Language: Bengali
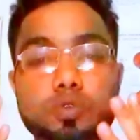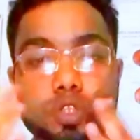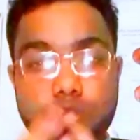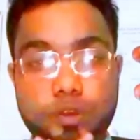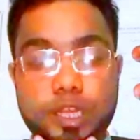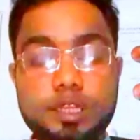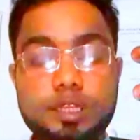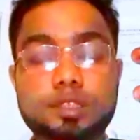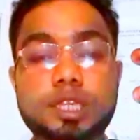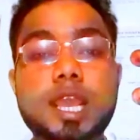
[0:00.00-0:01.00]
দুই ধরনের
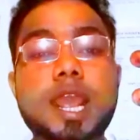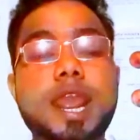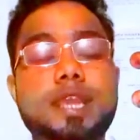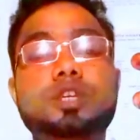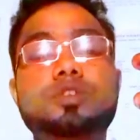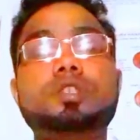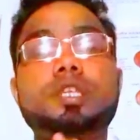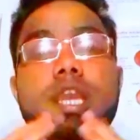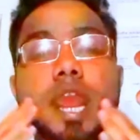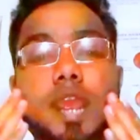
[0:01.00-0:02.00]
একটি
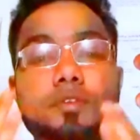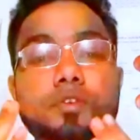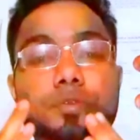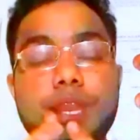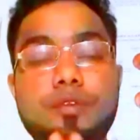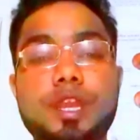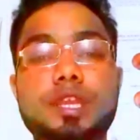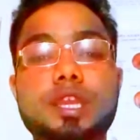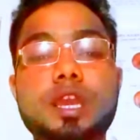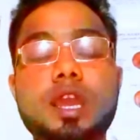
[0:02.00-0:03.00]
হচ্ছে একুইট
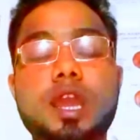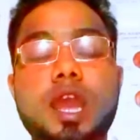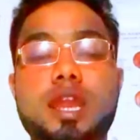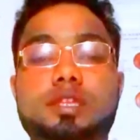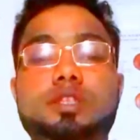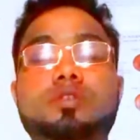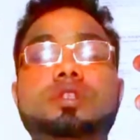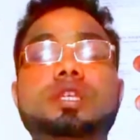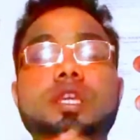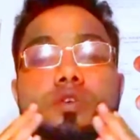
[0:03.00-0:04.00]
প্যারোনাইকিয়া আরেকটি
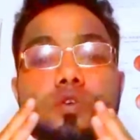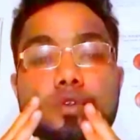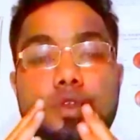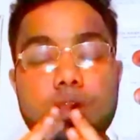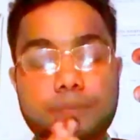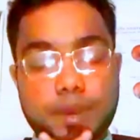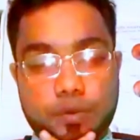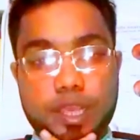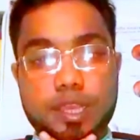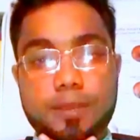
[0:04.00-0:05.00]
হচ্ছে ক্রনিক
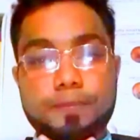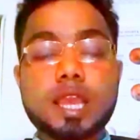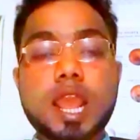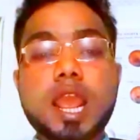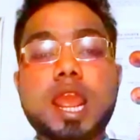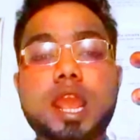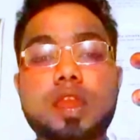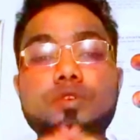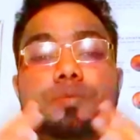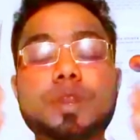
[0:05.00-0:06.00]
প্যারোনাইকিয়া
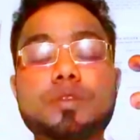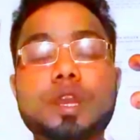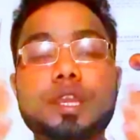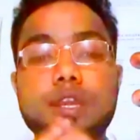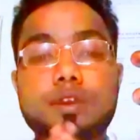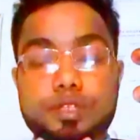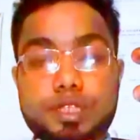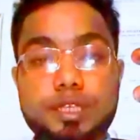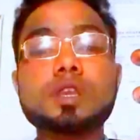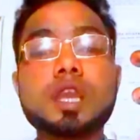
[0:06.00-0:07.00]
একুইট প্যারোনাইকিয়া
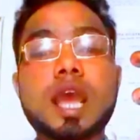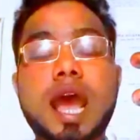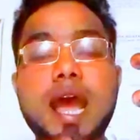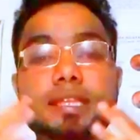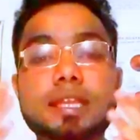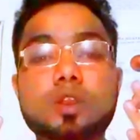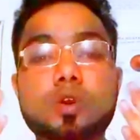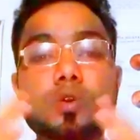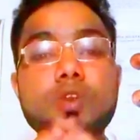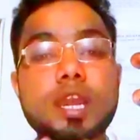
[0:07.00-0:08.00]
হচ্ছে হাতে নখ